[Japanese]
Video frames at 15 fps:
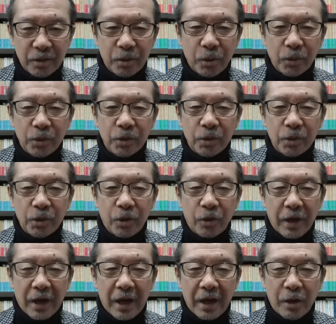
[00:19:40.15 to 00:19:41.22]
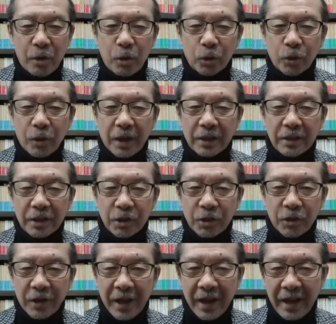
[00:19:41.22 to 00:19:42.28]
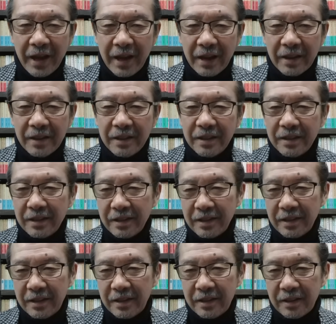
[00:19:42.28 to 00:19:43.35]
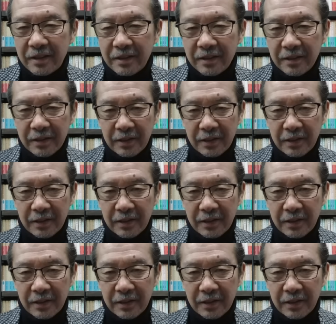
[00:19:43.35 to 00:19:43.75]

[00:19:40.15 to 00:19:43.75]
というようなことなんですよね。うん。